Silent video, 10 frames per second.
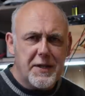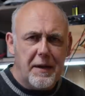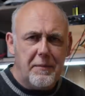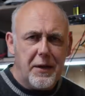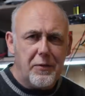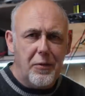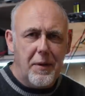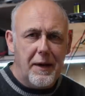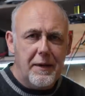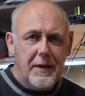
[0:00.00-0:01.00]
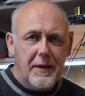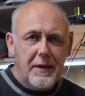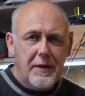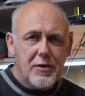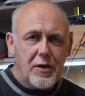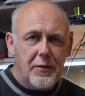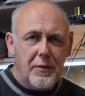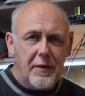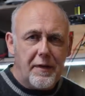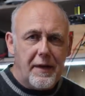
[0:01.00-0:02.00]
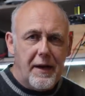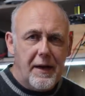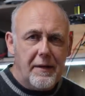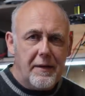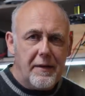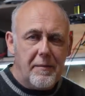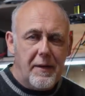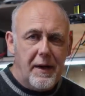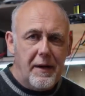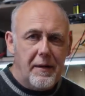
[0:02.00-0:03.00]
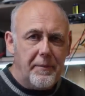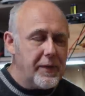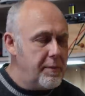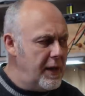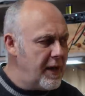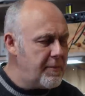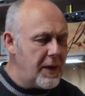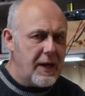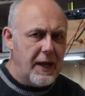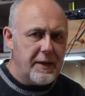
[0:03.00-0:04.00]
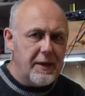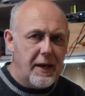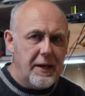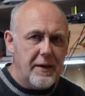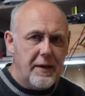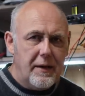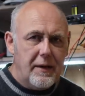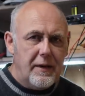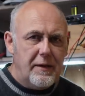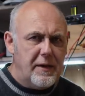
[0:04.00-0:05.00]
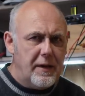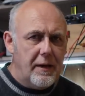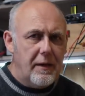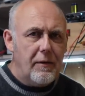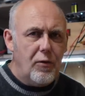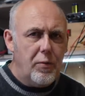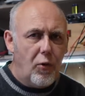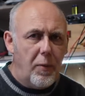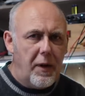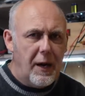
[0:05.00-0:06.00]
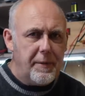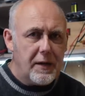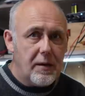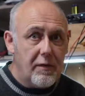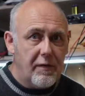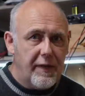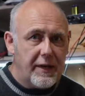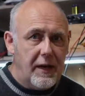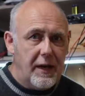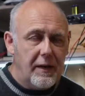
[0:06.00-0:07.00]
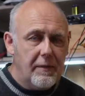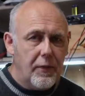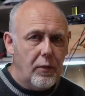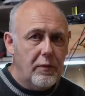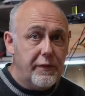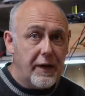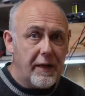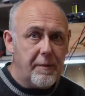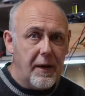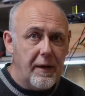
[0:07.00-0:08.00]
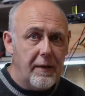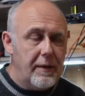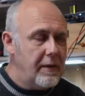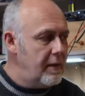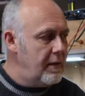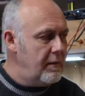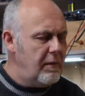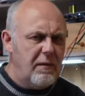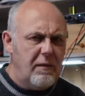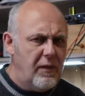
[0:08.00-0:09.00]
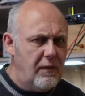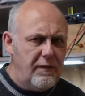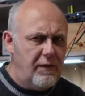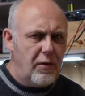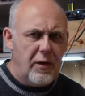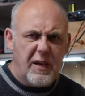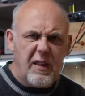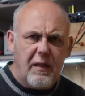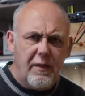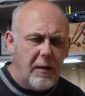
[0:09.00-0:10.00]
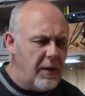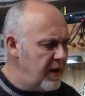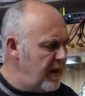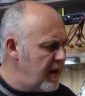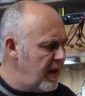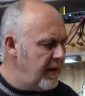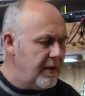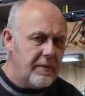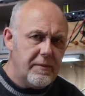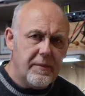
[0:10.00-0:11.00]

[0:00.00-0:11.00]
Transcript: Datenblatt rüber, schauen uns da, ich sag mal, ähm, Belastbarkeiten an, die oberhalb der 1000 Watt liegen. Unfassbar. Wie, wie soll das jetzt wieder machen, der Kleine?